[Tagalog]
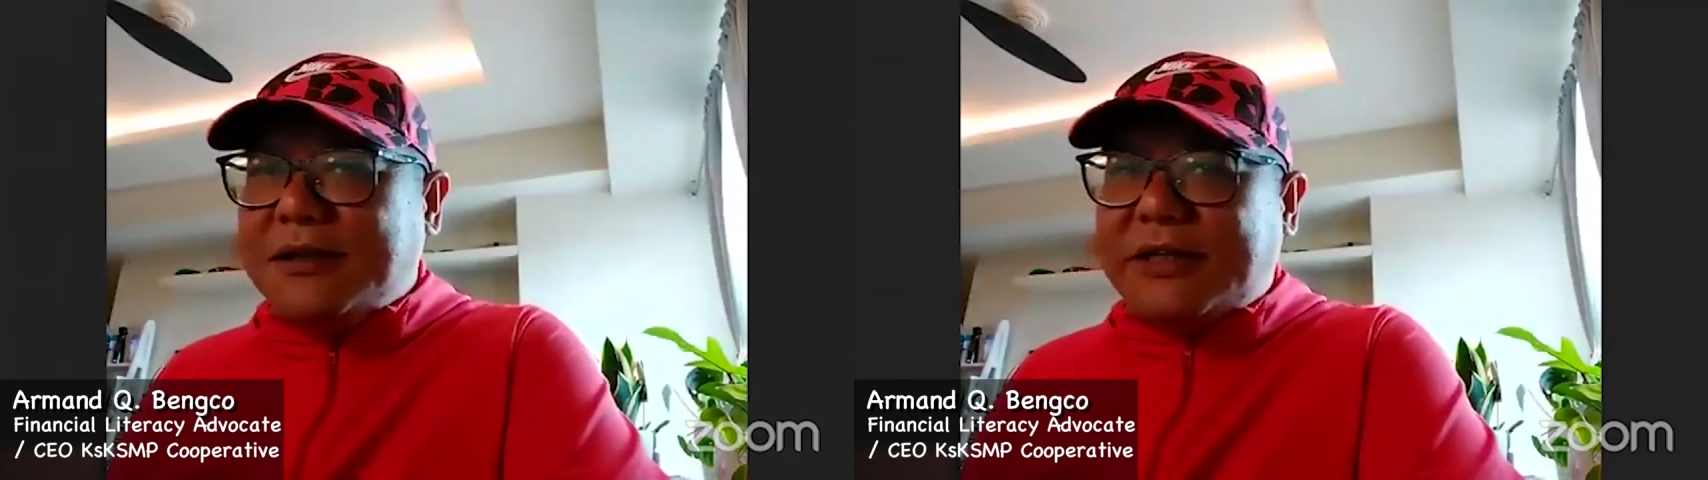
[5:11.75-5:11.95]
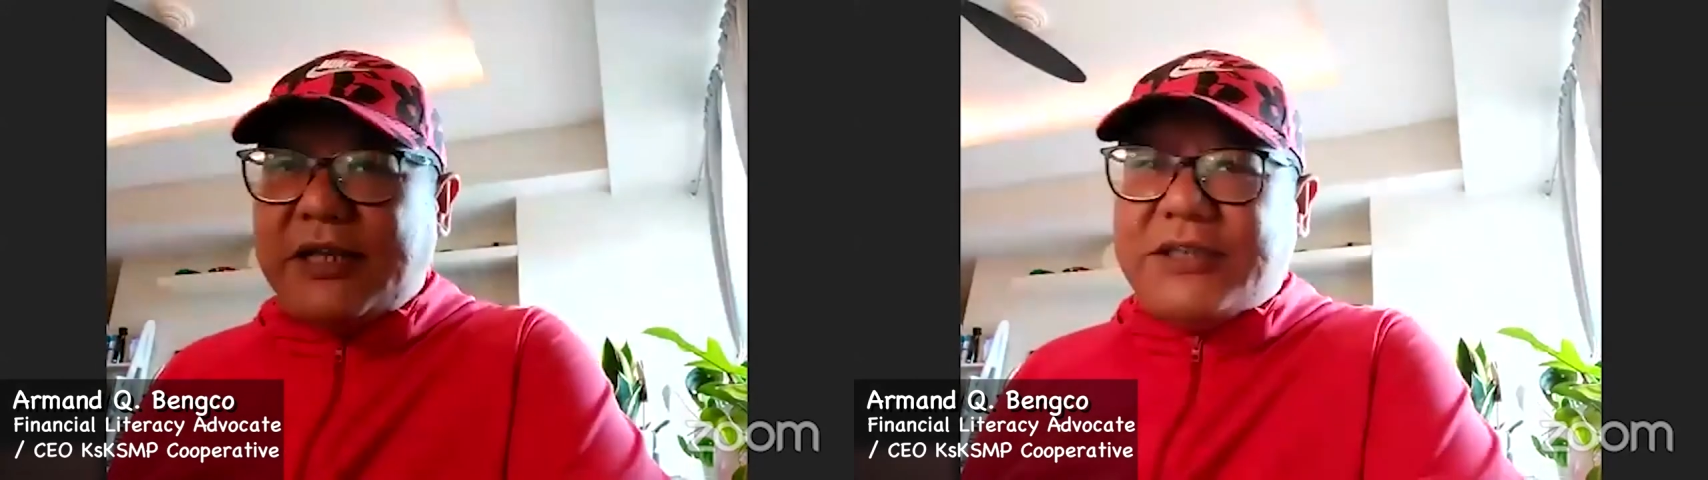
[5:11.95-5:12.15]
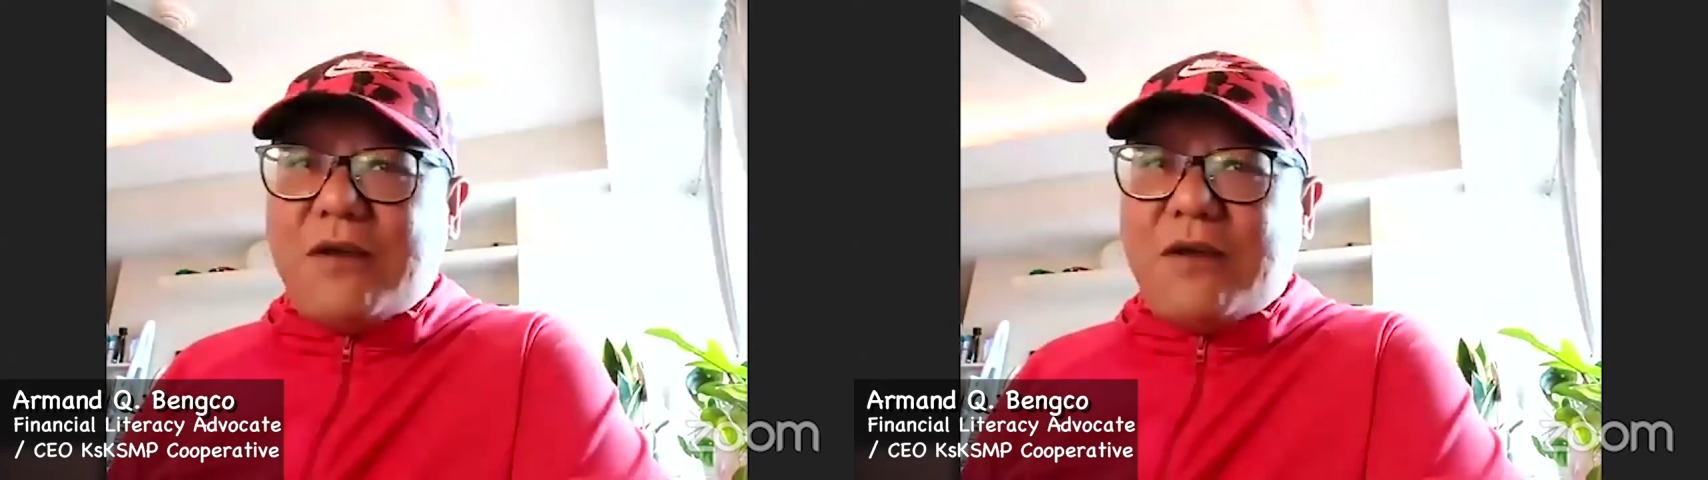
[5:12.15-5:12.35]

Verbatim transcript: Tinadya